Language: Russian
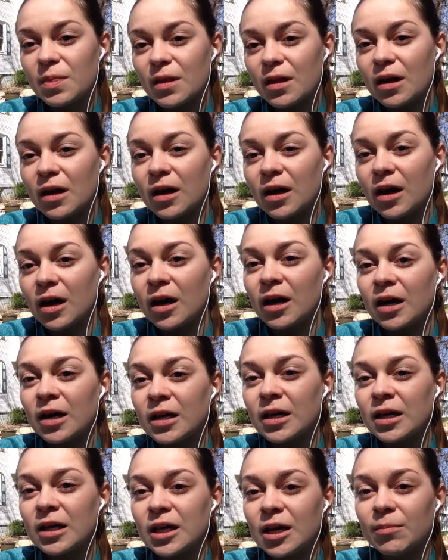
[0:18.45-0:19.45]
а,
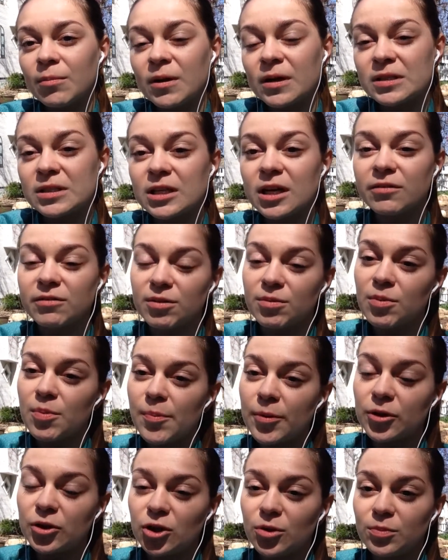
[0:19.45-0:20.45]
и я бы хотела вам
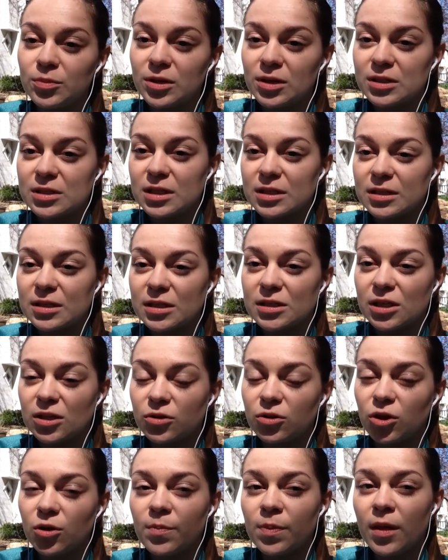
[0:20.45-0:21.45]
подробнее рассказать о
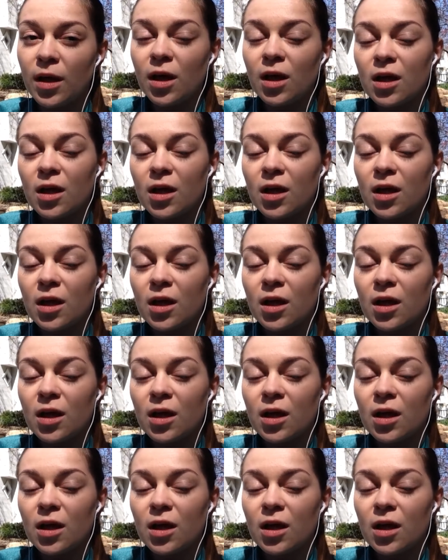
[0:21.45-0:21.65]
том,